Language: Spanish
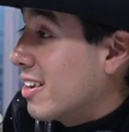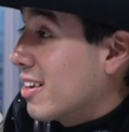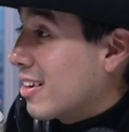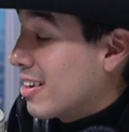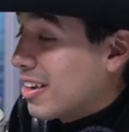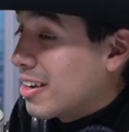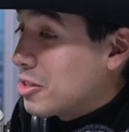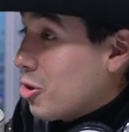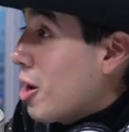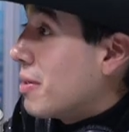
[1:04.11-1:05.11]
que,
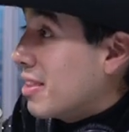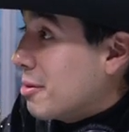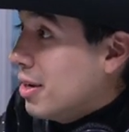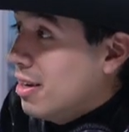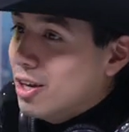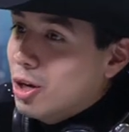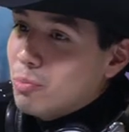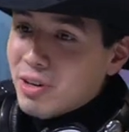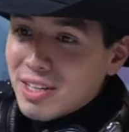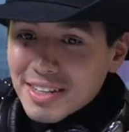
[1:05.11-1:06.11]
inició la pandemia,
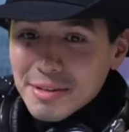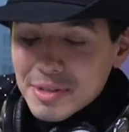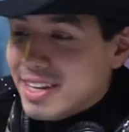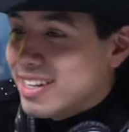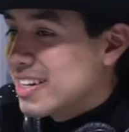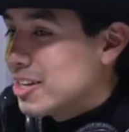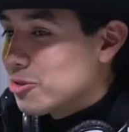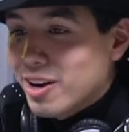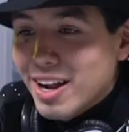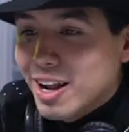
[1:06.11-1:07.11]
pues a Misael se le
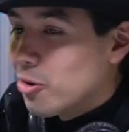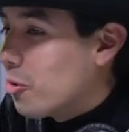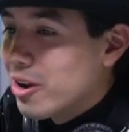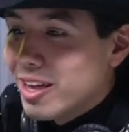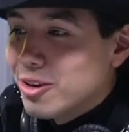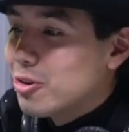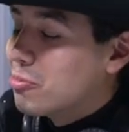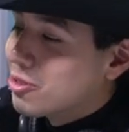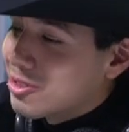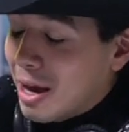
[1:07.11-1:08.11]
entró acá la locura y dijo,
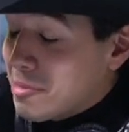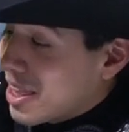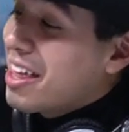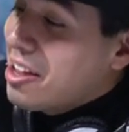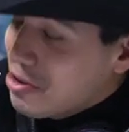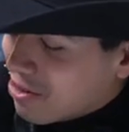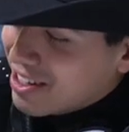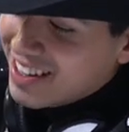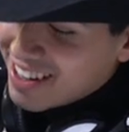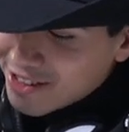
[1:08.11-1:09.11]
pues a mitad de año,
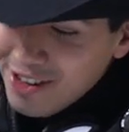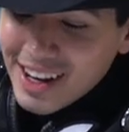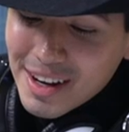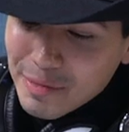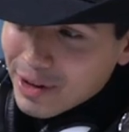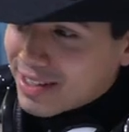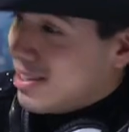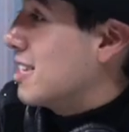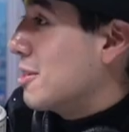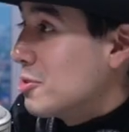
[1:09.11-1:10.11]
de ese año,
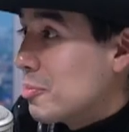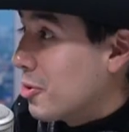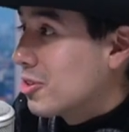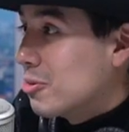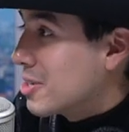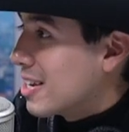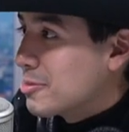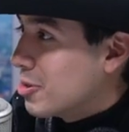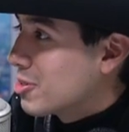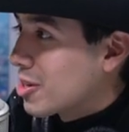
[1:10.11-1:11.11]
pues lanzamos el proyecto de Misael
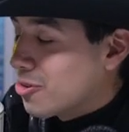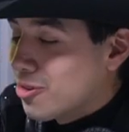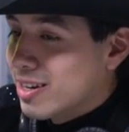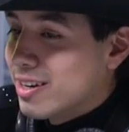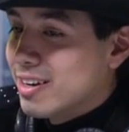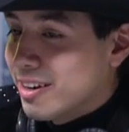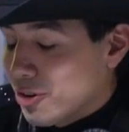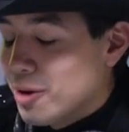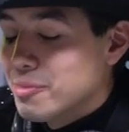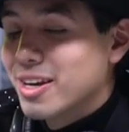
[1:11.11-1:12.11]
Espinosa, ¿no? En el
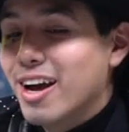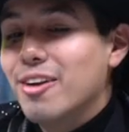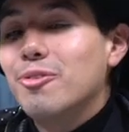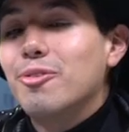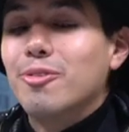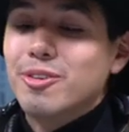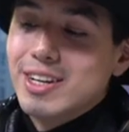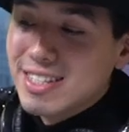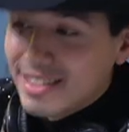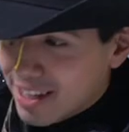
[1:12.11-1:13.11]
regional mexicano, con
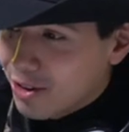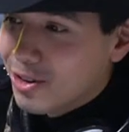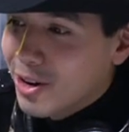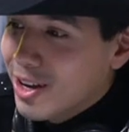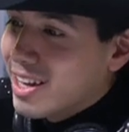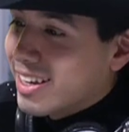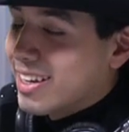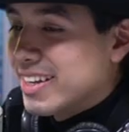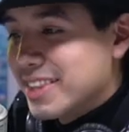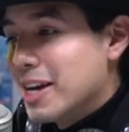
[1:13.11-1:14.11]
el estilo
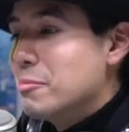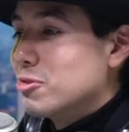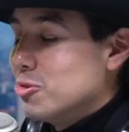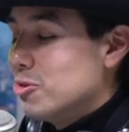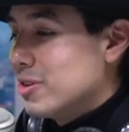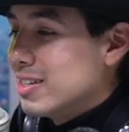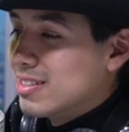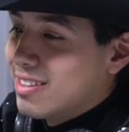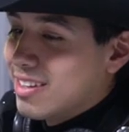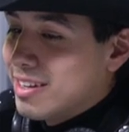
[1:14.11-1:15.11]
que, traemos, ¿no?
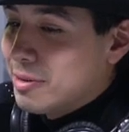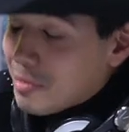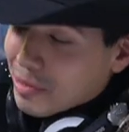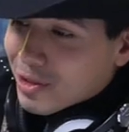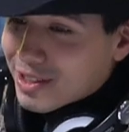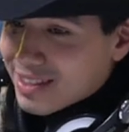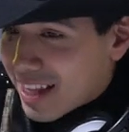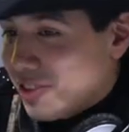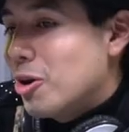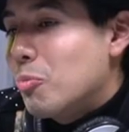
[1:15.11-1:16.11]
Este, pues
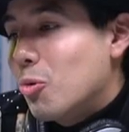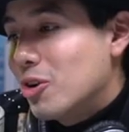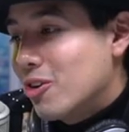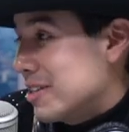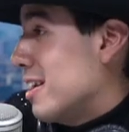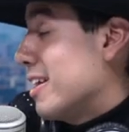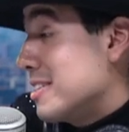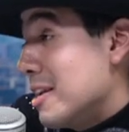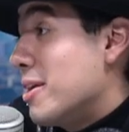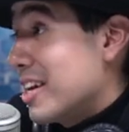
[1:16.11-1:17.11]
dándole al público, que,
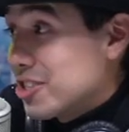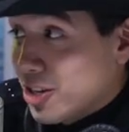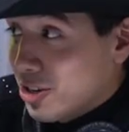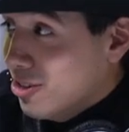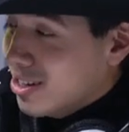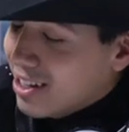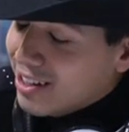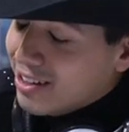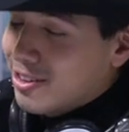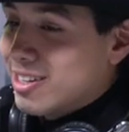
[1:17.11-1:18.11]
es el mariacheño.
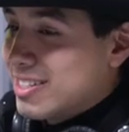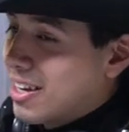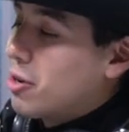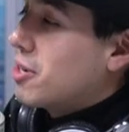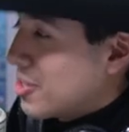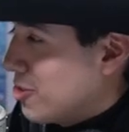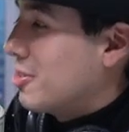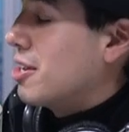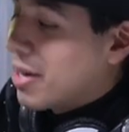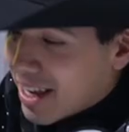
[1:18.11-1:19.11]
¿no? que esta
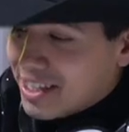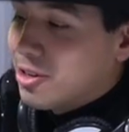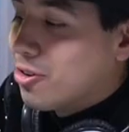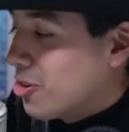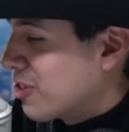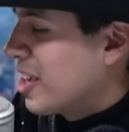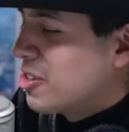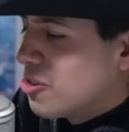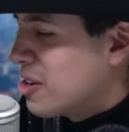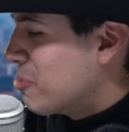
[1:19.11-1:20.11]
combinación del mariachi con el
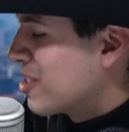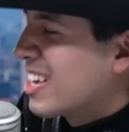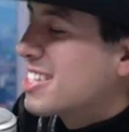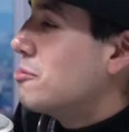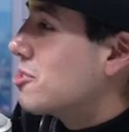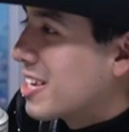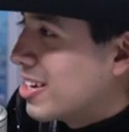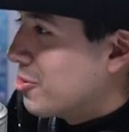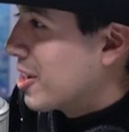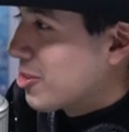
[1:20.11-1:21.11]
norteño y pues hacemos
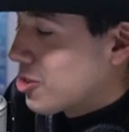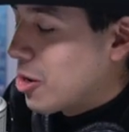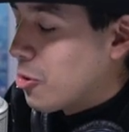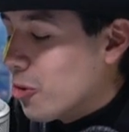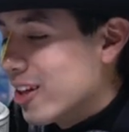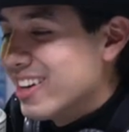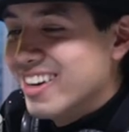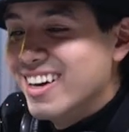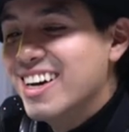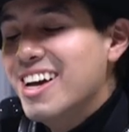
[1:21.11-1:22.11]
allí una que otra
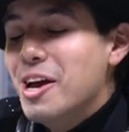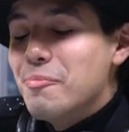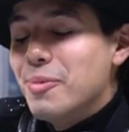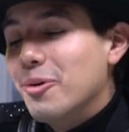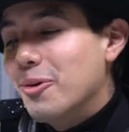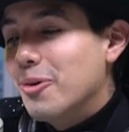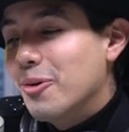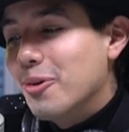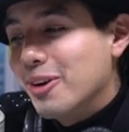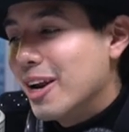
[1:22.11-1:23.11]
locura,
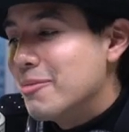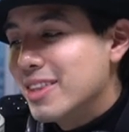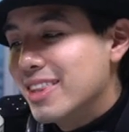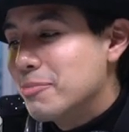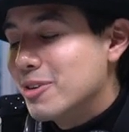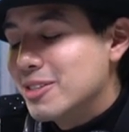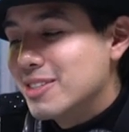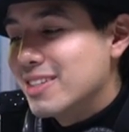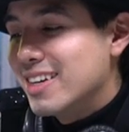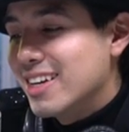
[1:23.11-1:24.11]
pero realmente
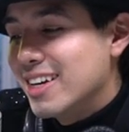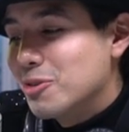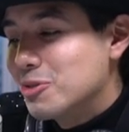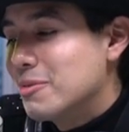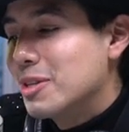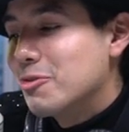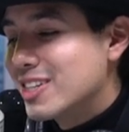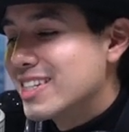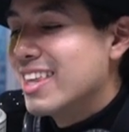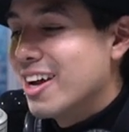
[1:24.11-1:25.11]
pues eh, justamente
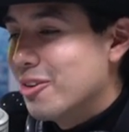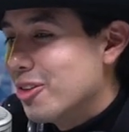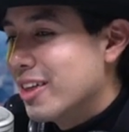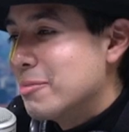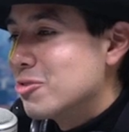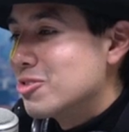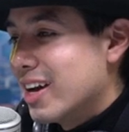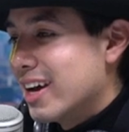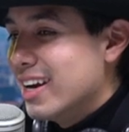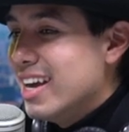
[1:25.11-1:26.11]
fue esa idea, ¿no? de
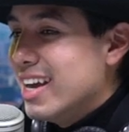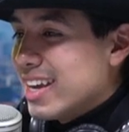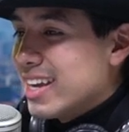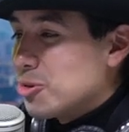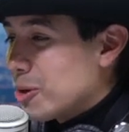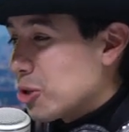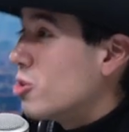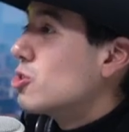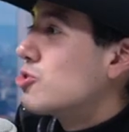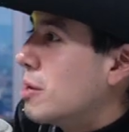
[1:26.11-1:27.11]
demostrar y sobre todo
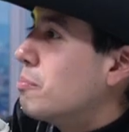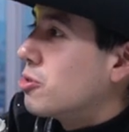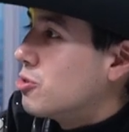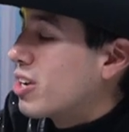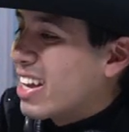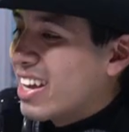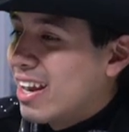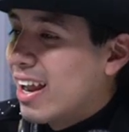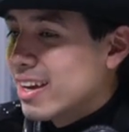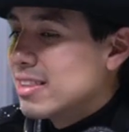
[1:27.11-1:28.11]
en esos tiempos, ¿no? Que
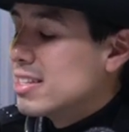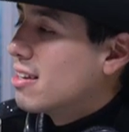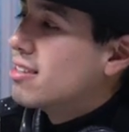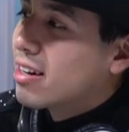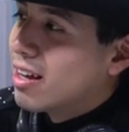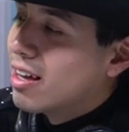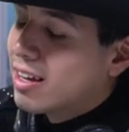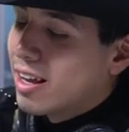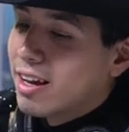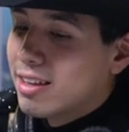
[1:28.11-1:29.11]
la gente está
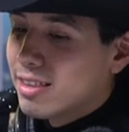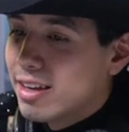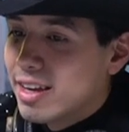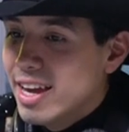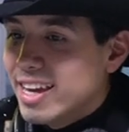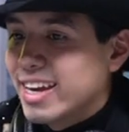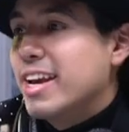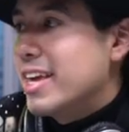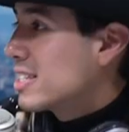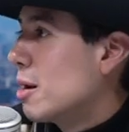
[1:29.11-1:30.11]
encerrada, que la gente
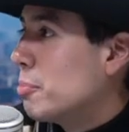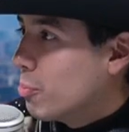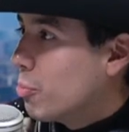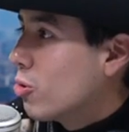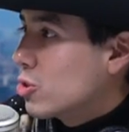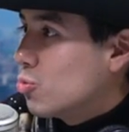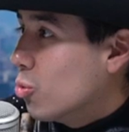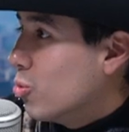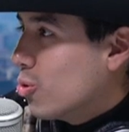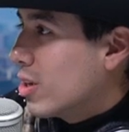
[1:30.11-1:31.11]
quería escapar un poco de su
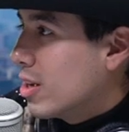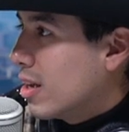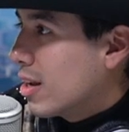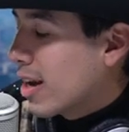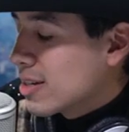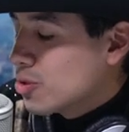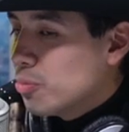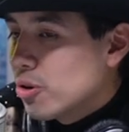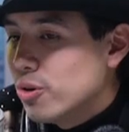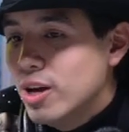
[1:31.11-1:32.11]
mundo y, alejarse un
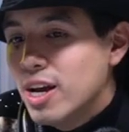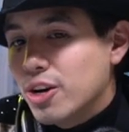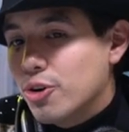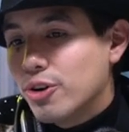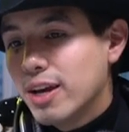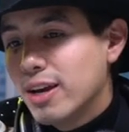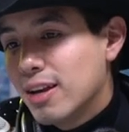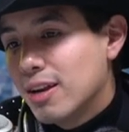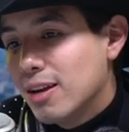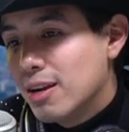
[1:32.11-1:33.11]
poco. Creo
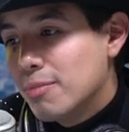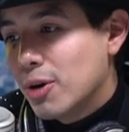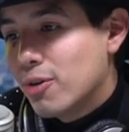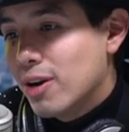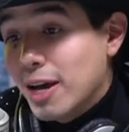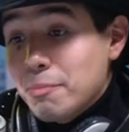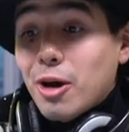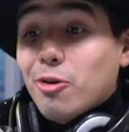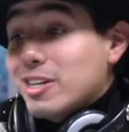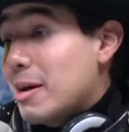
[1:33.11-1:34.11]
que el, mejor, la
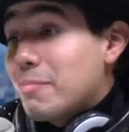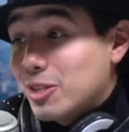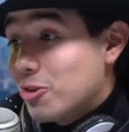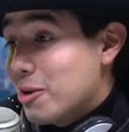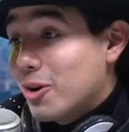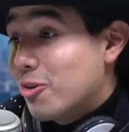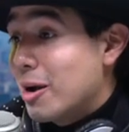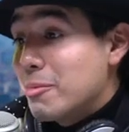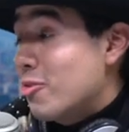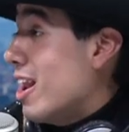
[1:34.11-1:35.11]
mejor escapatoria, el mejor
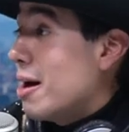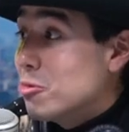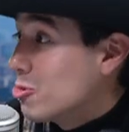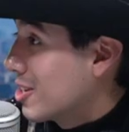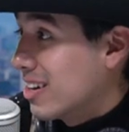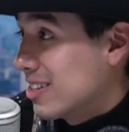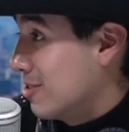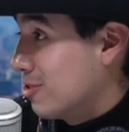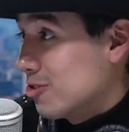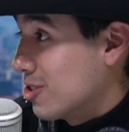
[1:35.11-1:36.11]
camino era la música en ese
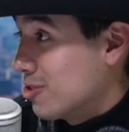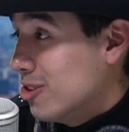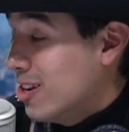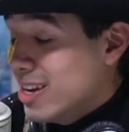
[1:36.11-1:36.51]
entonces, ¿no?